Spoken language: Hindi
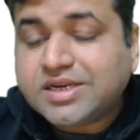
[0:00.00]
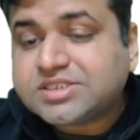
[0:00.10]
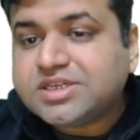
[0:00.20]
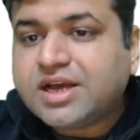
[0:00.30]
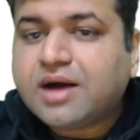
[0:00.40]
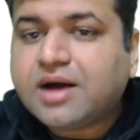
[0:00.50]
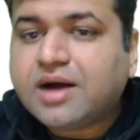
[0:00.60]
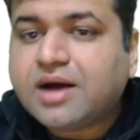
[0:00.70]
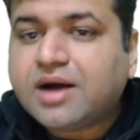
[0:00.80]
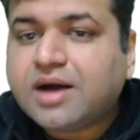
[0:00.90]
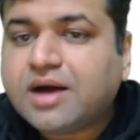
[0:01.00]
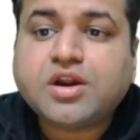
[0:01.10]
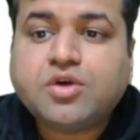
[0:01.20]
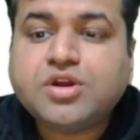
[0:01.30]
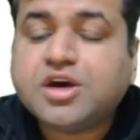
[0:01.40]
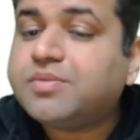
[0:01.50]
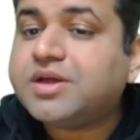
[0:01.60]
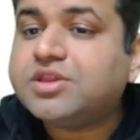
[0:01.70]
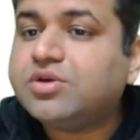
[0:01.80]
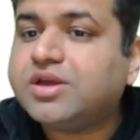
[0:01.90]
सी आप इसको कुछ वर्कआउट कर
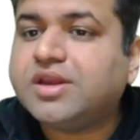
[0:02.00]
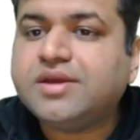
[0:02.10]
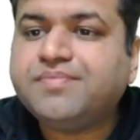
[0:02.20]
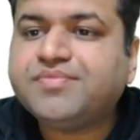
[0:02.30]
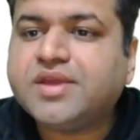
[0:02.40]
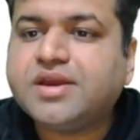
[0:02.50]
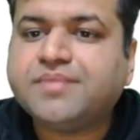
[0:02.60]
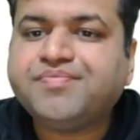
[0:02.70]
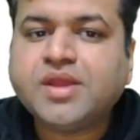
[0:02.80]
पाते हो या नहीं ठीक है